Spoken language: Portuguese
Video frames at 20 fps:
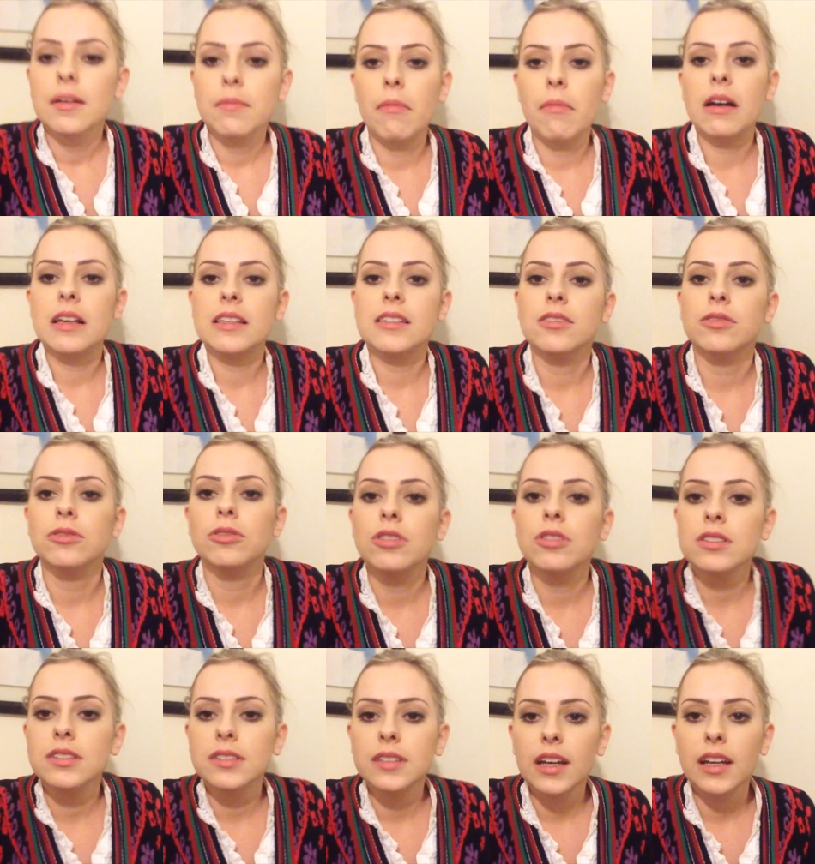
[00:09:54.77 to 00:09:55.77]
Mas eu
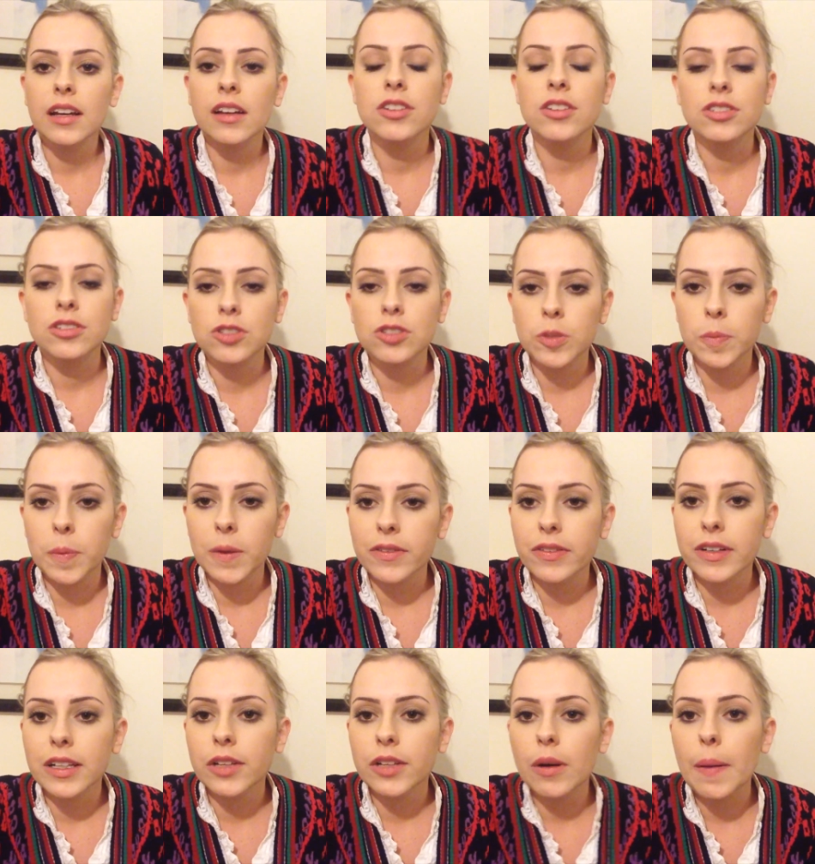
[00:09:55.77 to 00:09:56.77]
gostei, acho que super
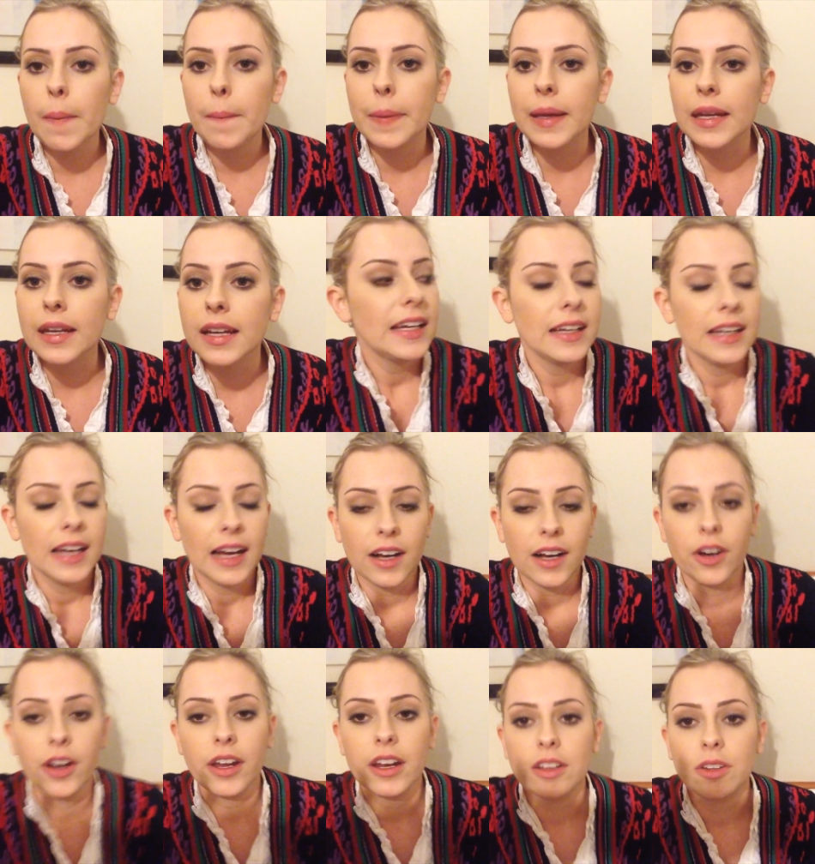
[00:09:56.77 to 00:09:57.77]
valeu a pena.
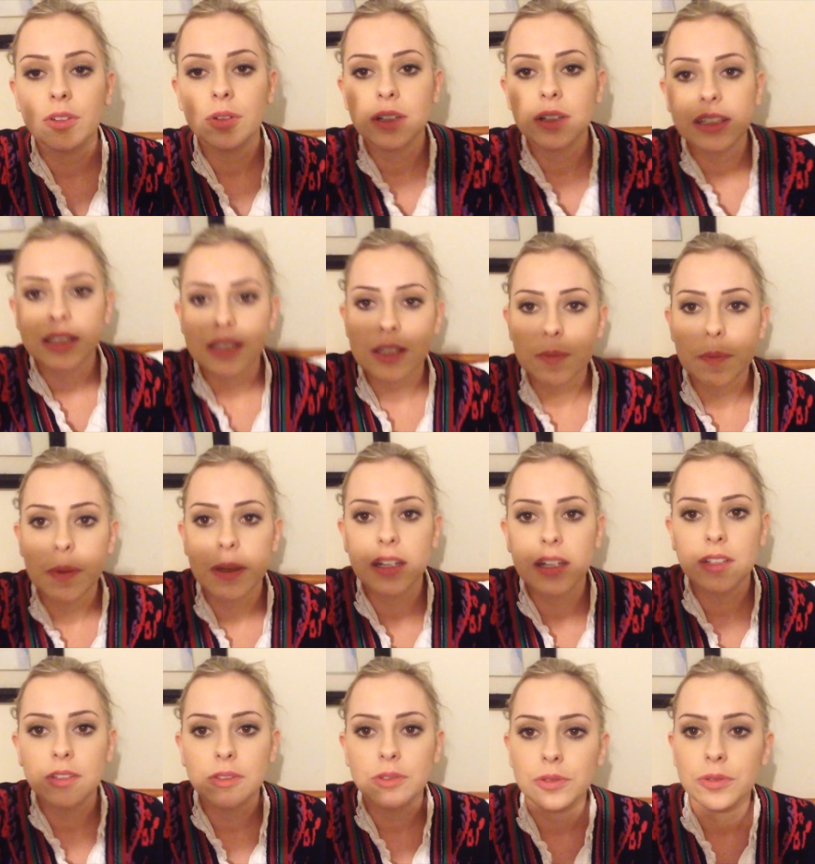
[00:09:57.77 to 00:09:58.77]
Agora eu tô aqui
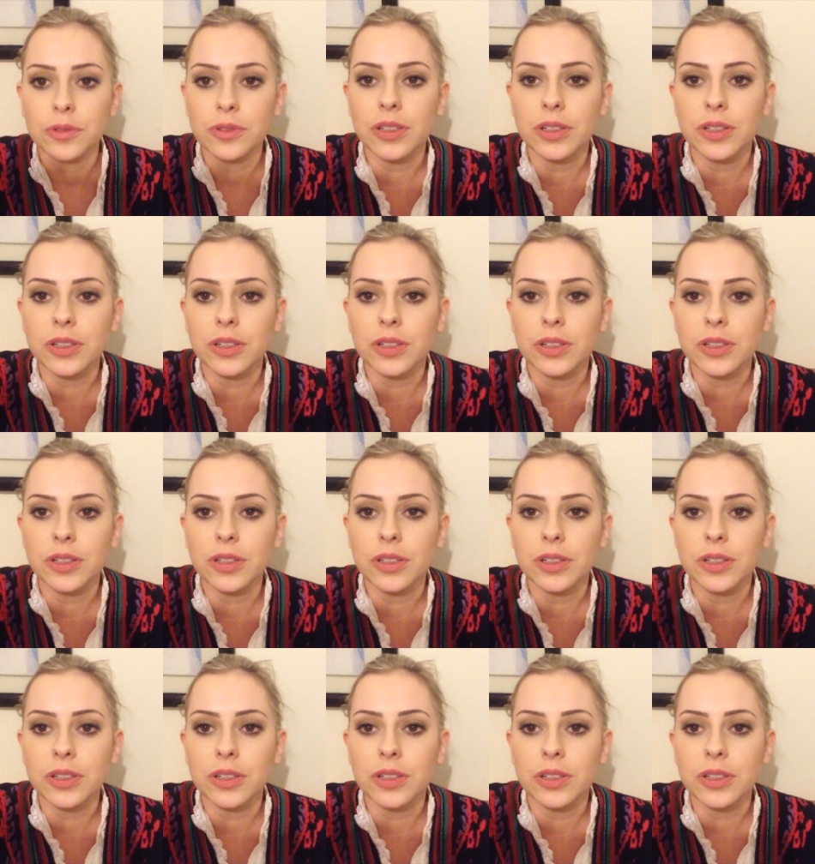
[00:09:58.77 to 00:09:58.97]
esperando o